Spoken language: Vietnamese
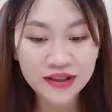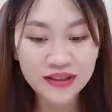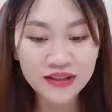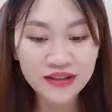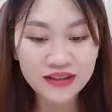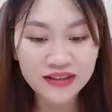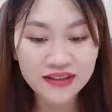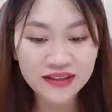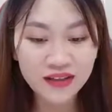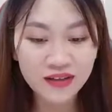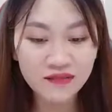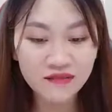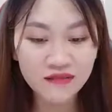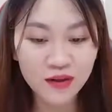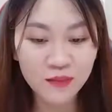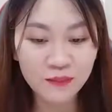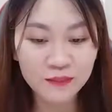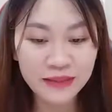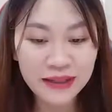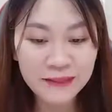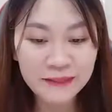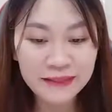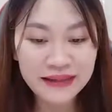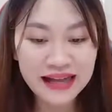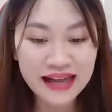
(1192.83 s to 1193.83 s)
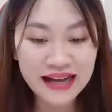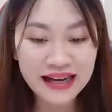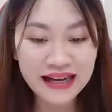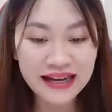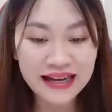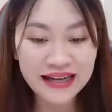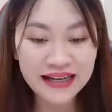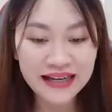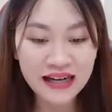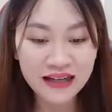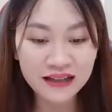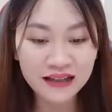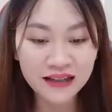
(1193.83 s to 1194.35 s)
hương trong phòng bếp càng
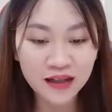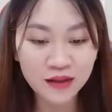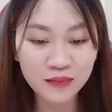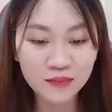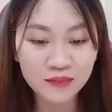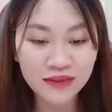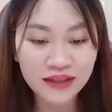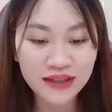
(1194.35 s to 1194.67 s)
ngày càng nồng,